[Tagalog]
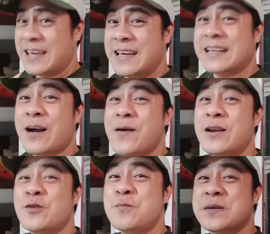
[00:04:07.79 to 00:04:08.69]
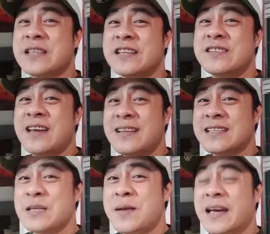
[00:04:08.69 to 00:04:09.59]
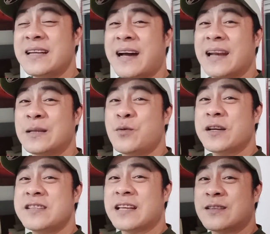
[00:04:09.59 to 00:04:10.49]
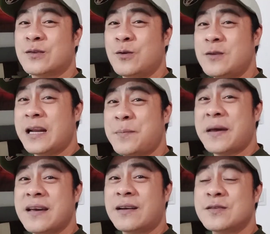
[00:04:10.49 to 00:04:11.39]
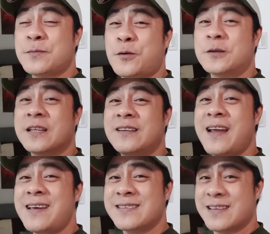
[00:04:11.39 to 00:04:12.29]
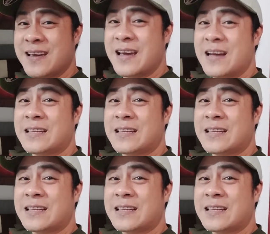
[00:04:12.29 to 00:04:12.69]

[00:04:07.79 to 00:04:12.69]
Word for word: Ikaw ang nagumpisan yan kasi malaking galit po kay Jetro dahil napahiya ka doon sa 40 days.